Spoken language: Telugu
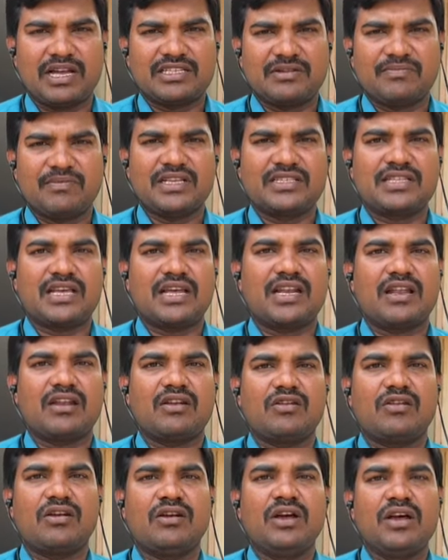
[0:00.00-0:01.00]
అసెంబ్లీ
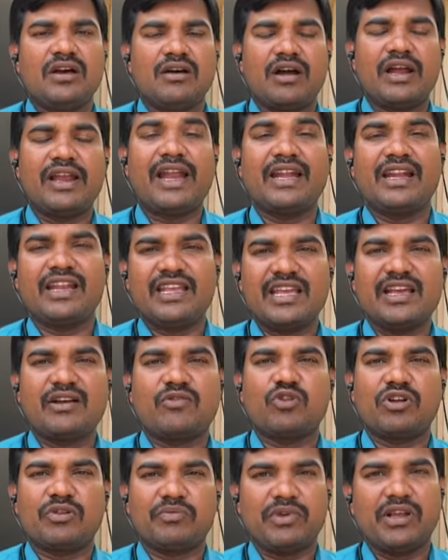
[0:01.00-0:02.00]
స్థానాల్లో ఎన్డీఏ
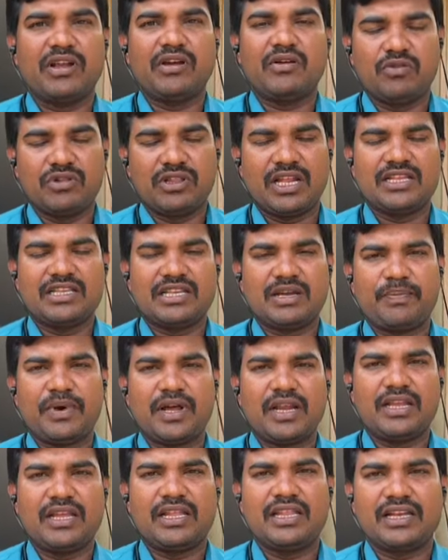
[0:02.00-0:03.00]
కూటమి ఉందని
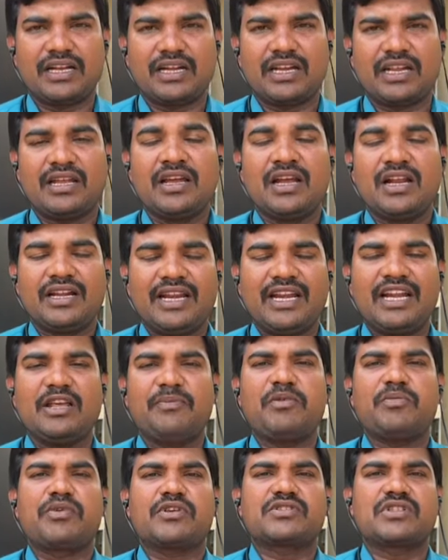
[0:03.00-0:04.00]
చెప్పాలి ఎందుకంటే
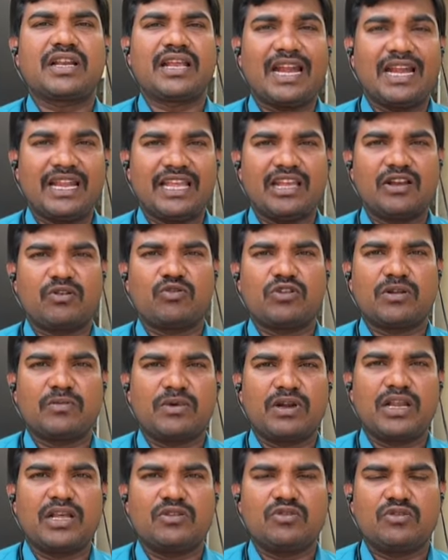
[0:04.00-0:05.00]
టీడీపీ ప్రస్తుతానికి ఎన్డీఏ
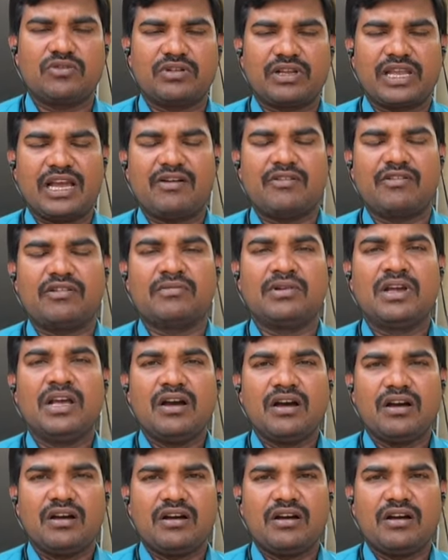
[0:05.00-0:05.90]
కూటమి లేదు కేవలం